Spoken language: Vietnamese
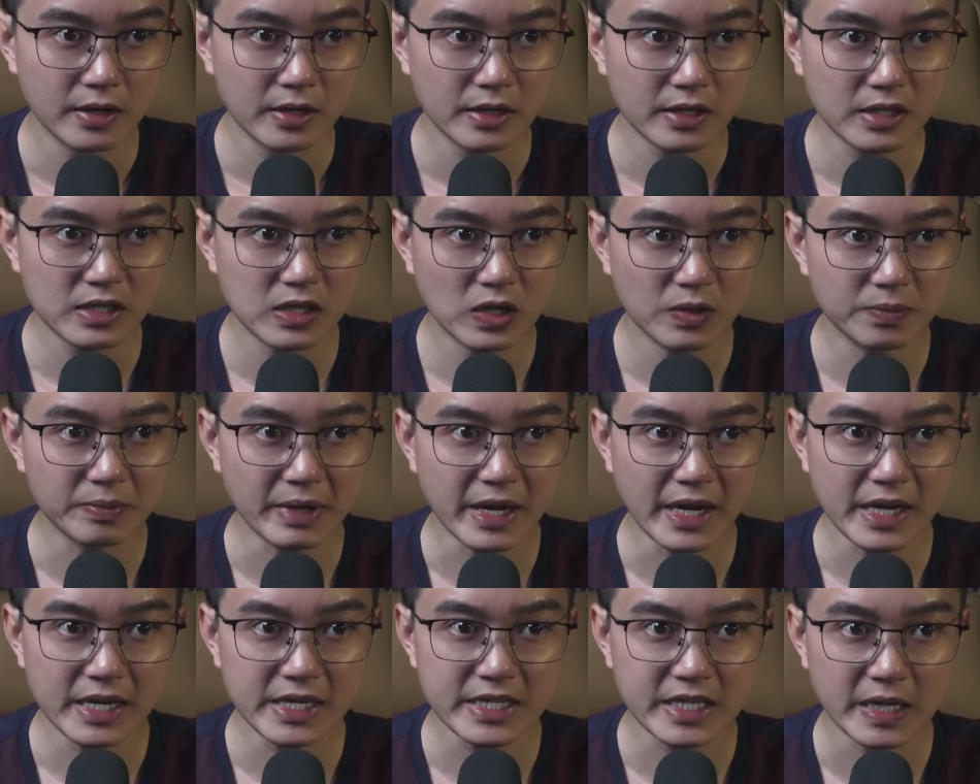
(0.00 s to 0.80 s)
Con
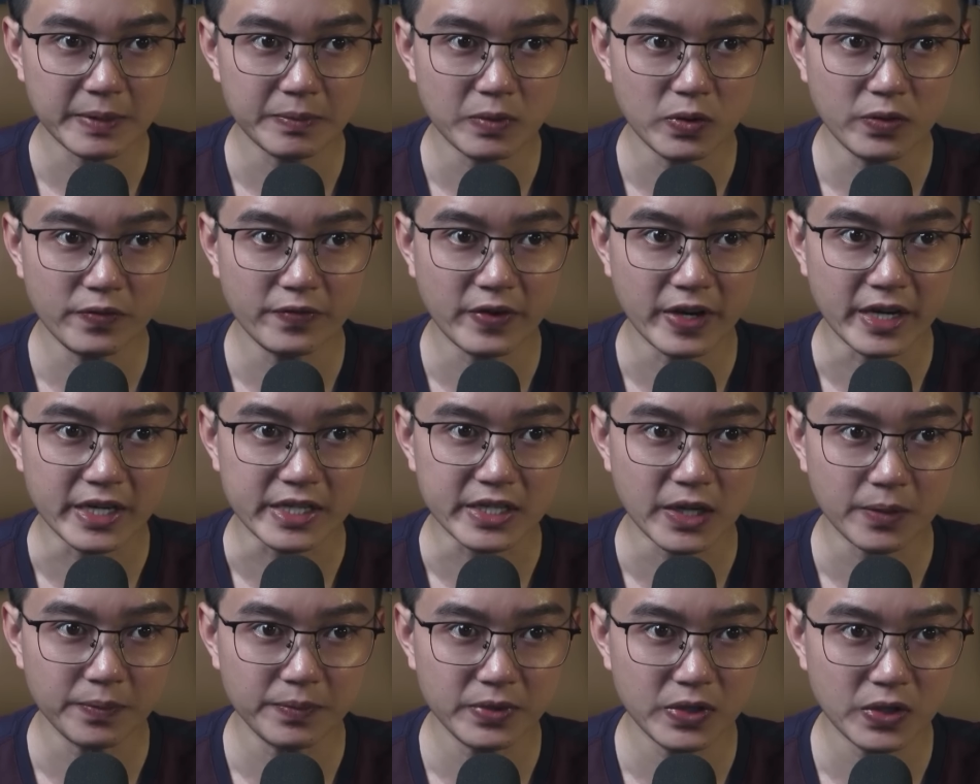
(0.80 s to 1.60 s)
bé sẽ muốn về
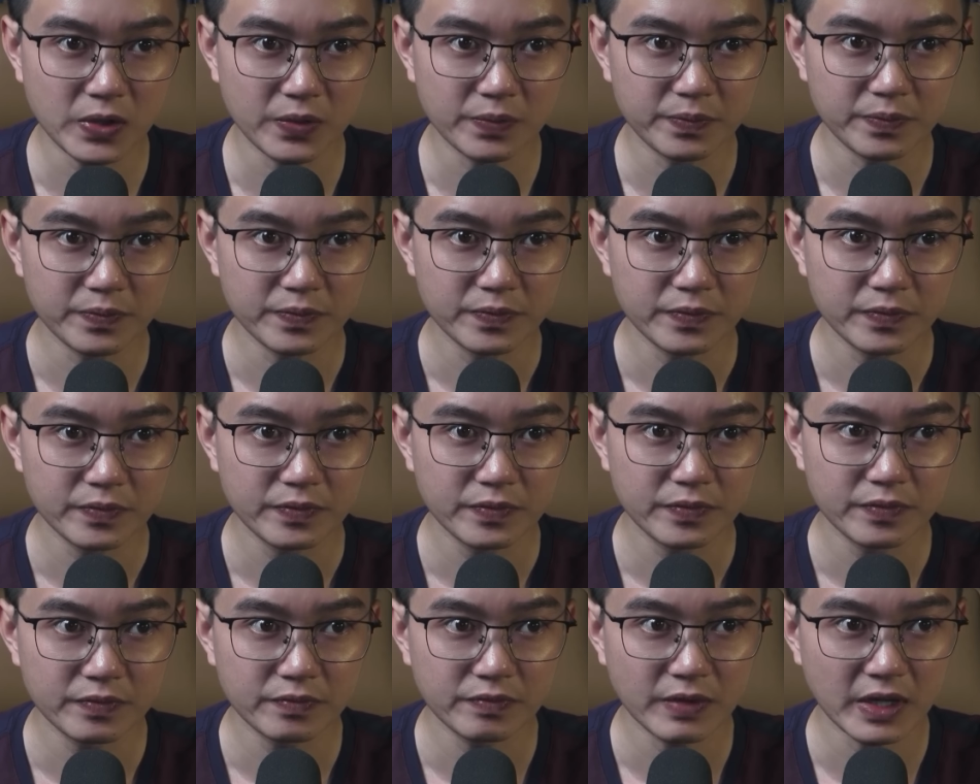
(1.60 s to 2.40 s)
sống chung
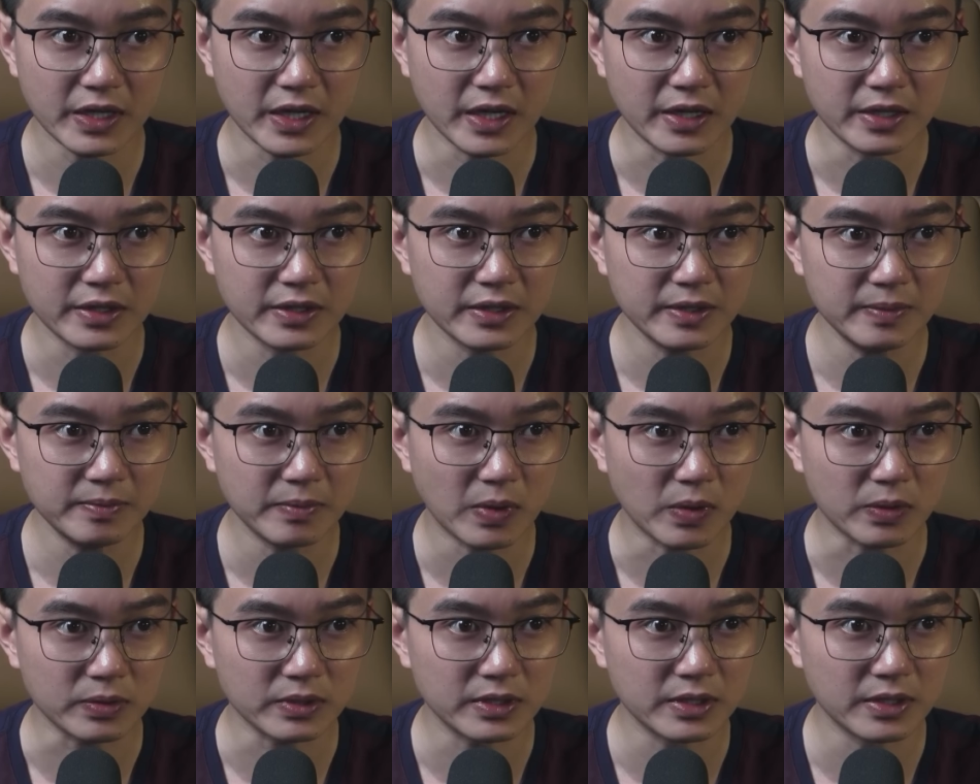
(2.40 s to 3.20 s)
và định hướng
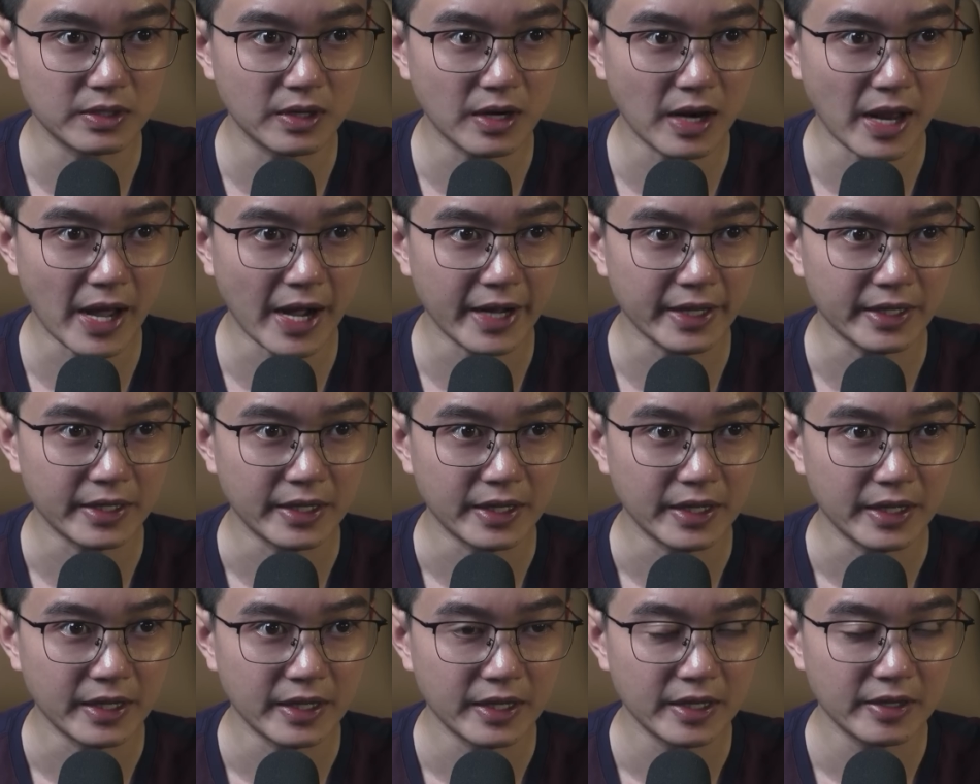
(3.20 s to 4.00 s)
một tương lai
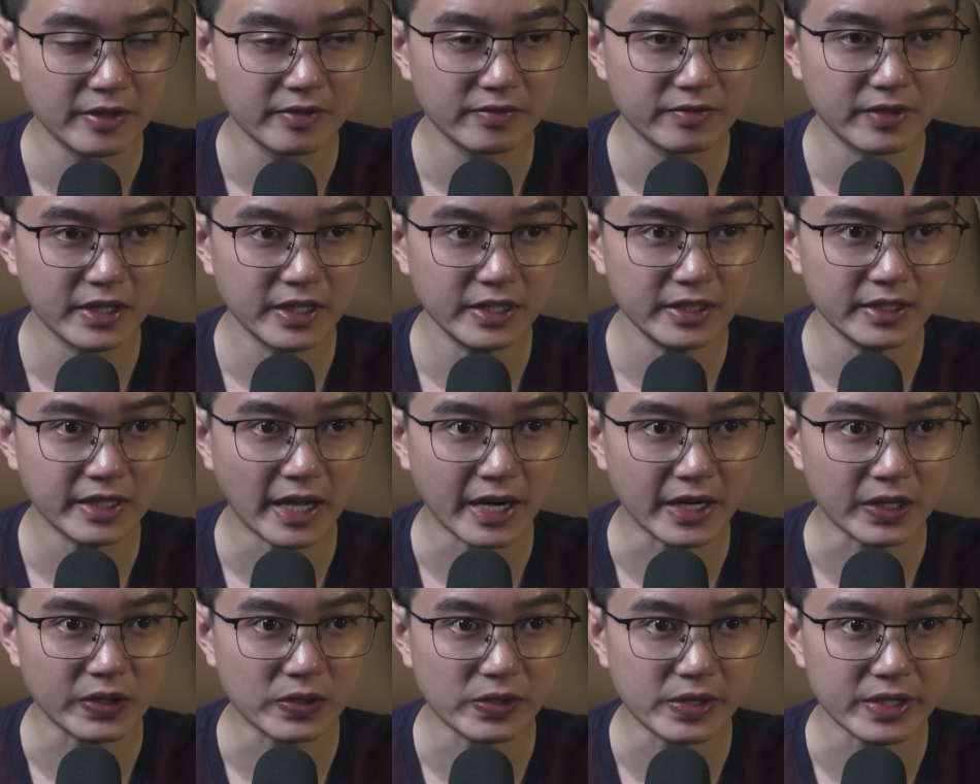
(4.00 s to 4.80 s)
với
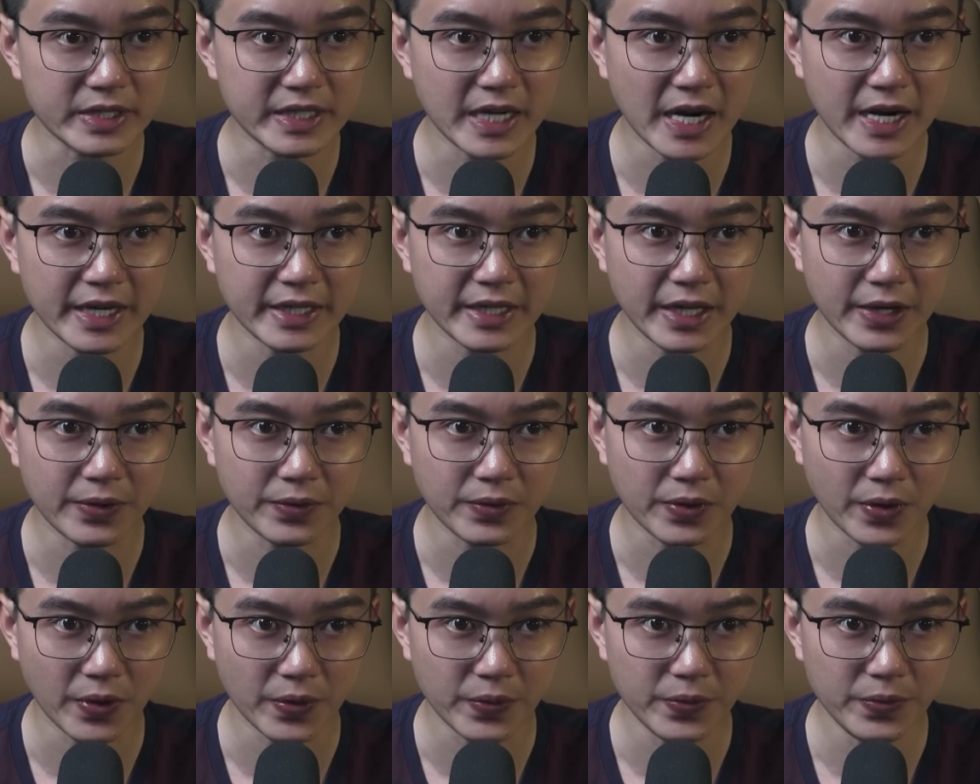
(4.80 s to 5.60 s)
thằng con trai nghèo
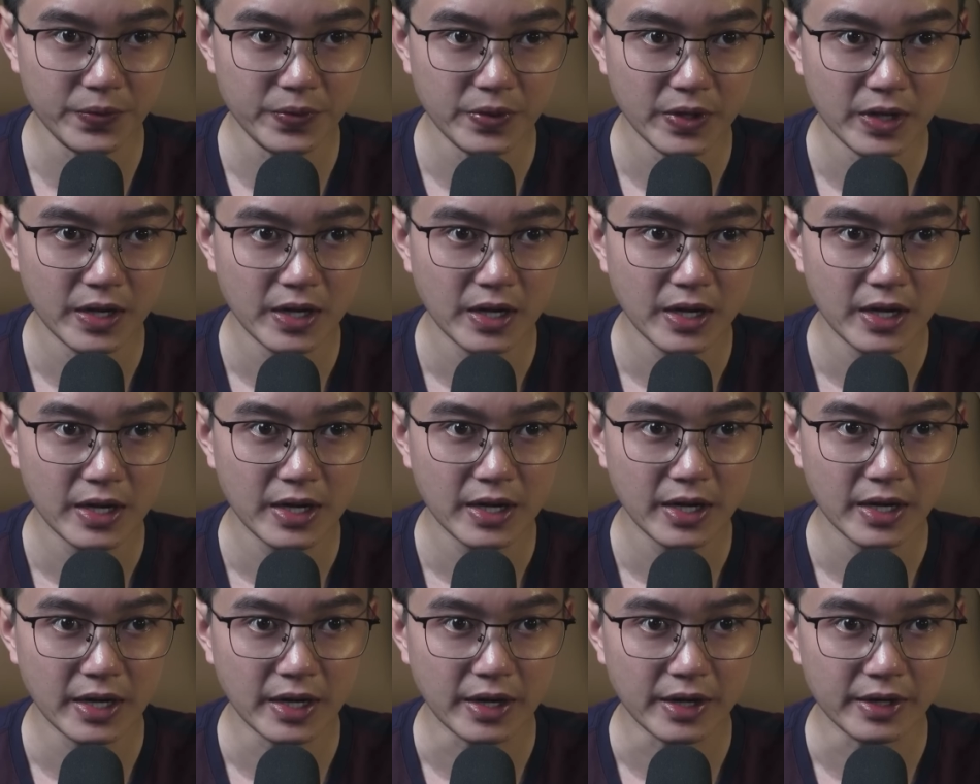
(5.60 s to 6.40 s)
khổ
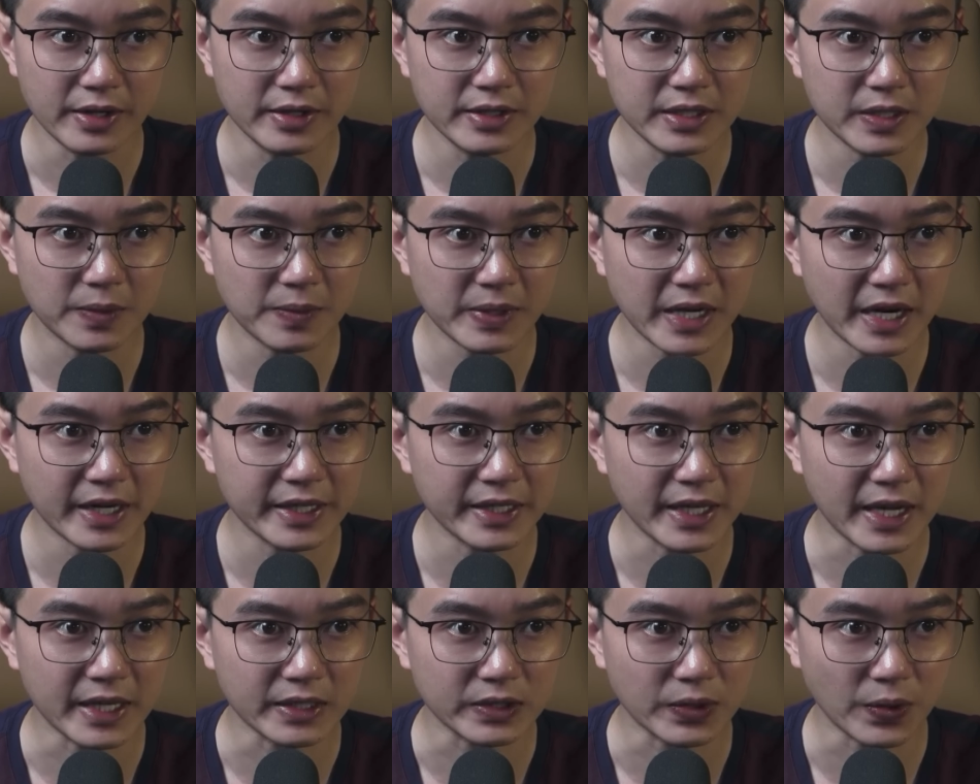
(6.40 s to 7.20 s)
ở trong căn
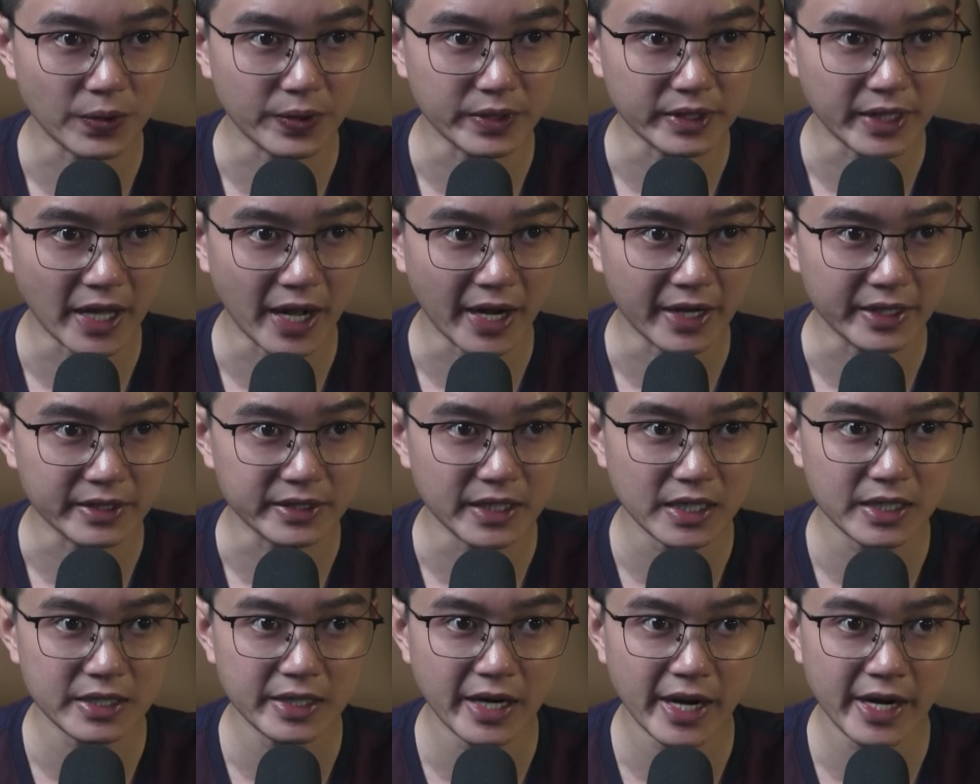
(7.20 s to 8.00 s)
nhà tồi tàn
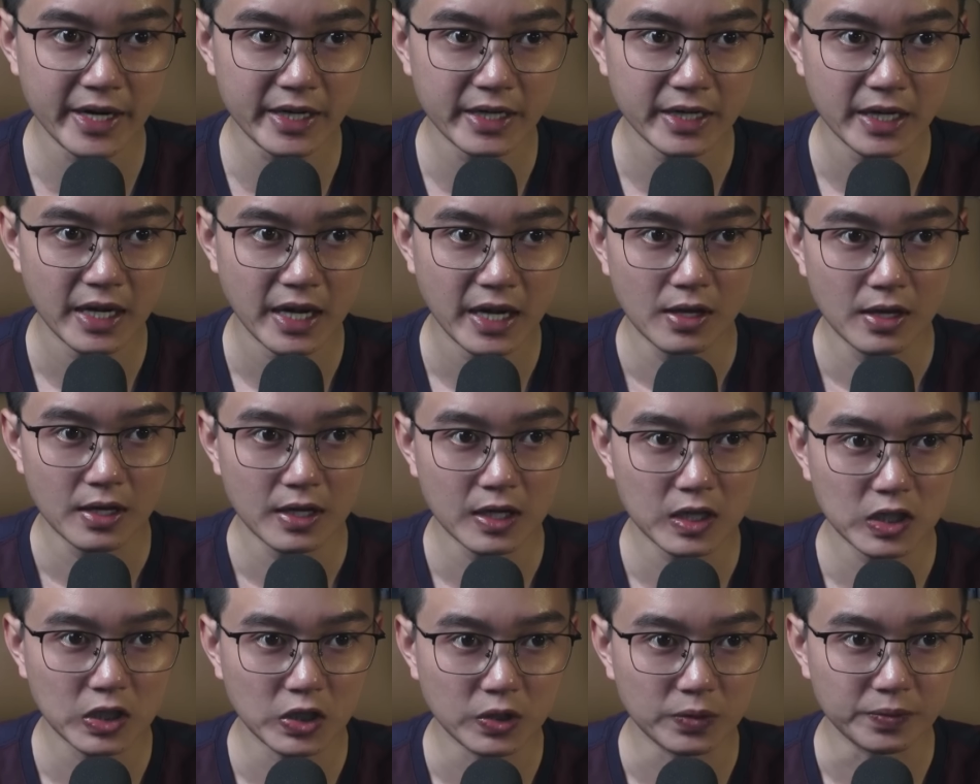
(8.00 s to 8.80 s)
rách nát
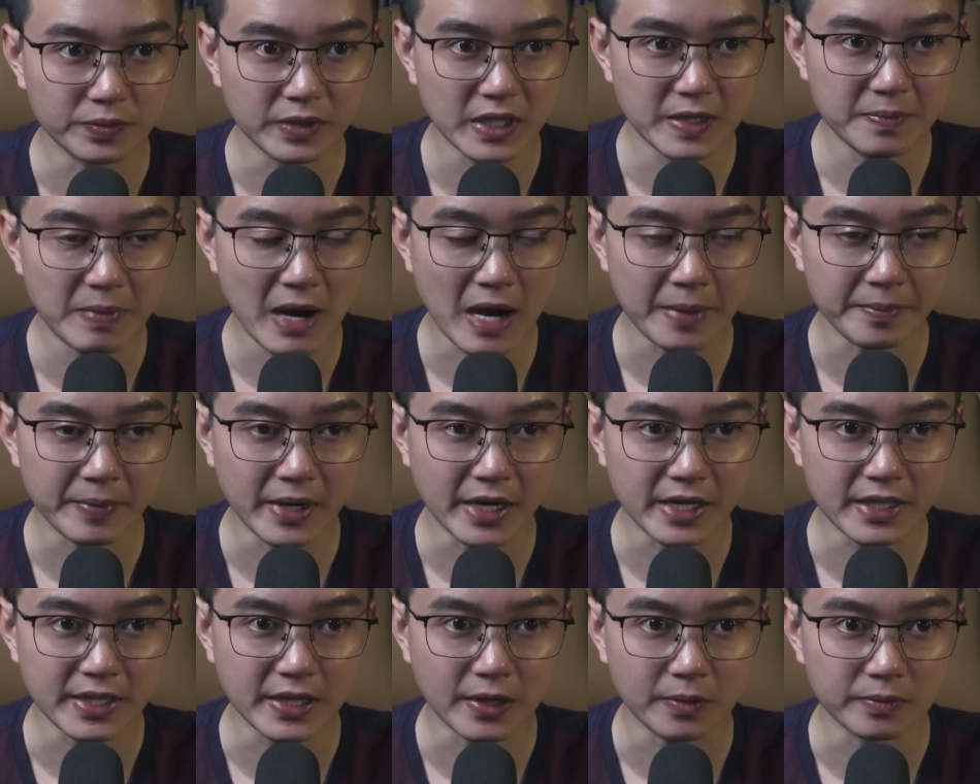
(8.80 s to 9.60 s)
cùng với bà mẹ
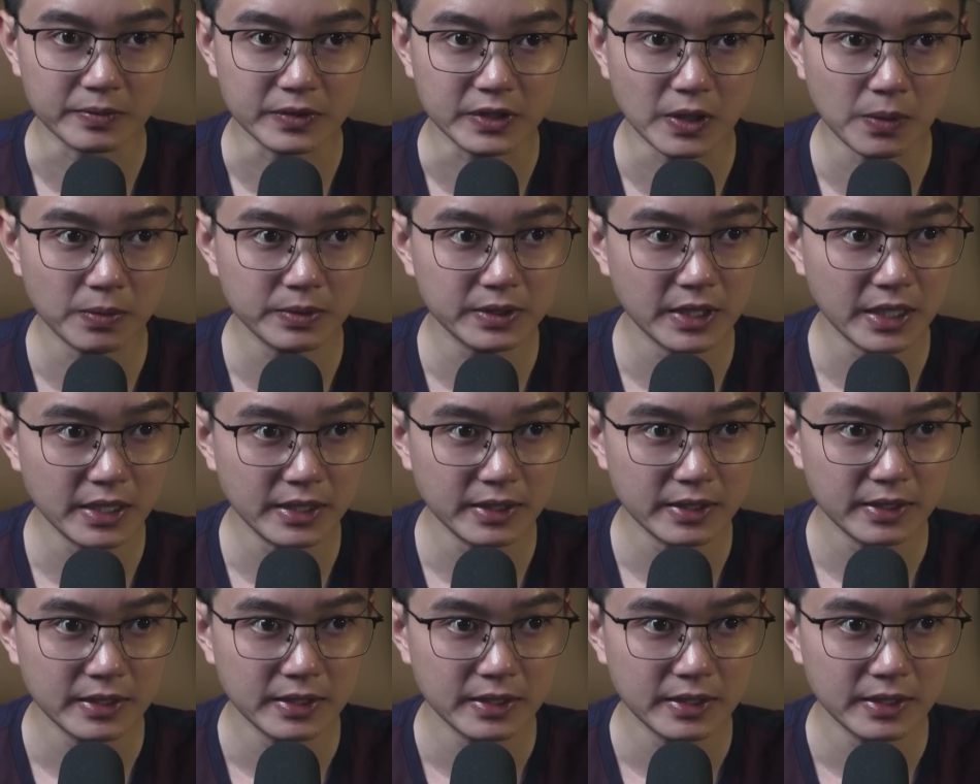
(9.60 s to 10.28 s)
chồng xốc xếch,